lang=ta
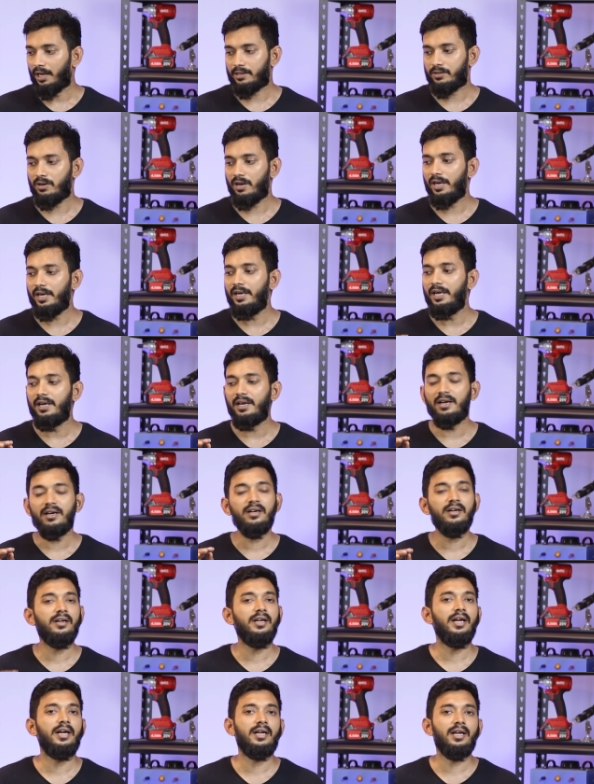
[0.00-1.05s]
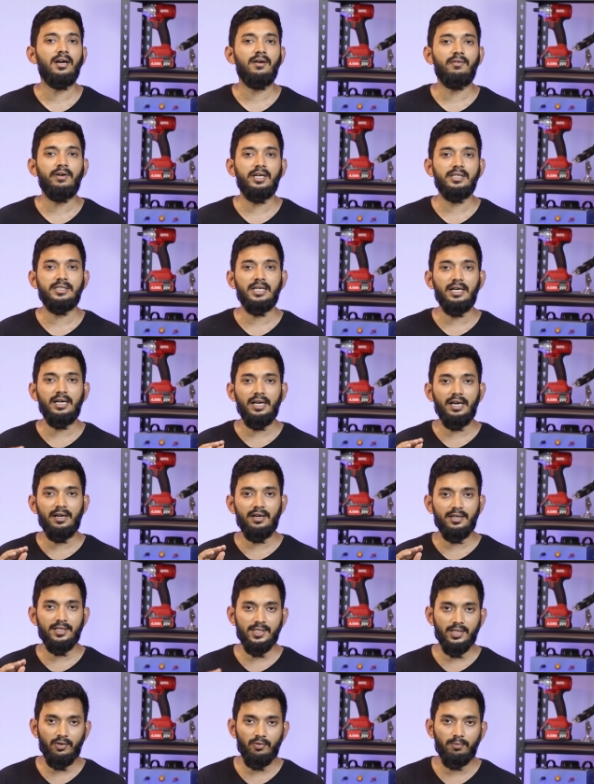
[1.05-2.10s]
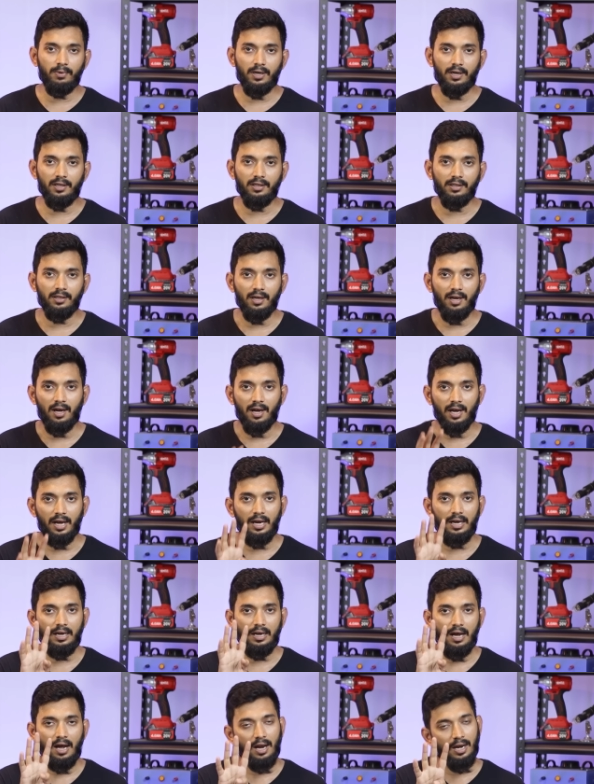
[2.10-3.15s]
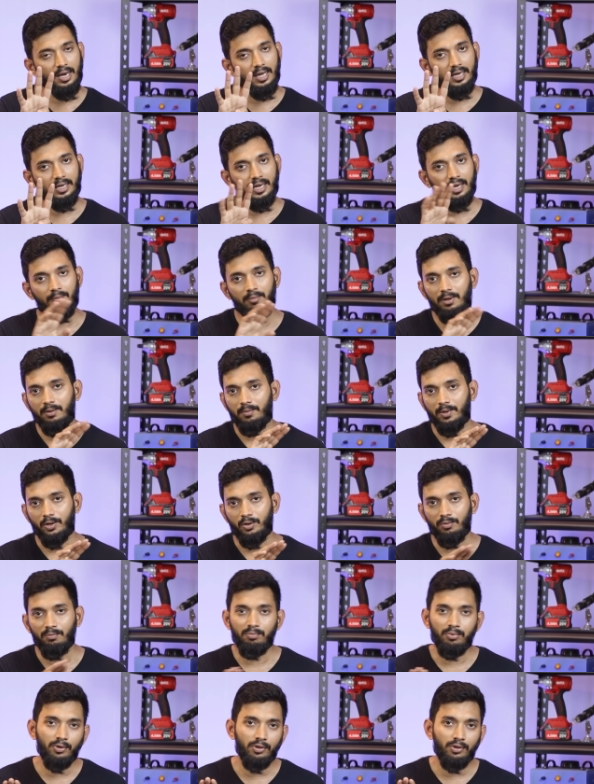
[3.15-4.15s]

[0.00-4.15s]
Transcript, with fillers: ஆக்சுவலாக இன்டர்நெட் டேட்டாவை சென்ட் அண்ட் ரிசீவ் பண்ணுறதுக்காக நாலே கேபிள் மட்டும்